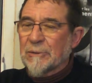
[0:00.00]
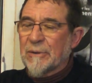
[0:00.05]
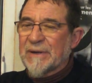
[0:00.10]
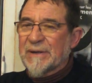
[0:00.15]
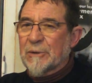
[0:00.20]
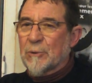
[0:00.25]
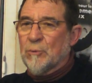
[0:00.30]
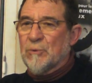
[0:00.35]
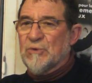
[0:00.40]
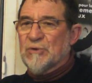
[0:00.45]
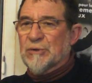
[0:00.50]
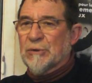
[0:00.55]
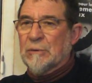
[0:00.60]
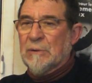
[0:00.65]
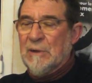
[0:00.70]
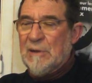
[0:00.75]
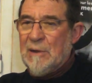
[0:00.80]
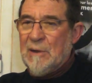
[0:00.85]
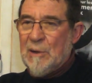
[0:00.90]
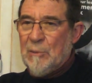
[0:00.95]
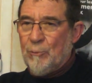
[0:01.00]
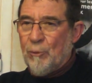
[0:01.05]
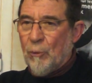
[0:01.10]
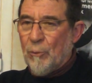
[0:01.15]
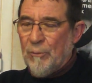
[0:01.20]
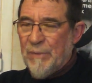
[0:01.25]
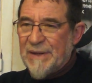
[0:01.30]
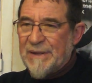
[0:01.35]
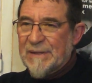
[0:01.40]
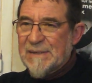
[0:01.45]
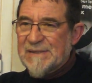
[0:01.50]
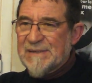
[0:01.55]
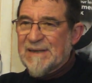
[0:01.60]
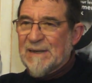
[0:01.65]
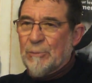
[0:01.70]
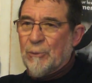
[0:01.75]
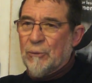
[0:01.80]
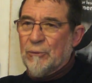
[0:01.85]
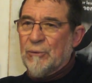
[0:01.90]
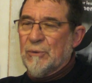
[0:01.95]
les trous du champ pour maîtriser
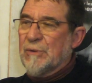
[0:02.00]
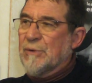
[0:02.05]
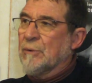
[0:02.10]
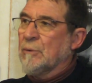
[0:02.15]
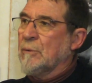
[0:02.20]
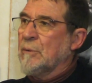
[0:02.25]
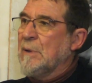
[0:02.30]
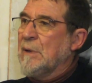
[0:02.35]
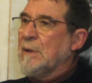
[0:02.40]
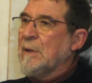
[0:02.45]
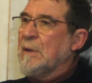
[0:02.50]
la production.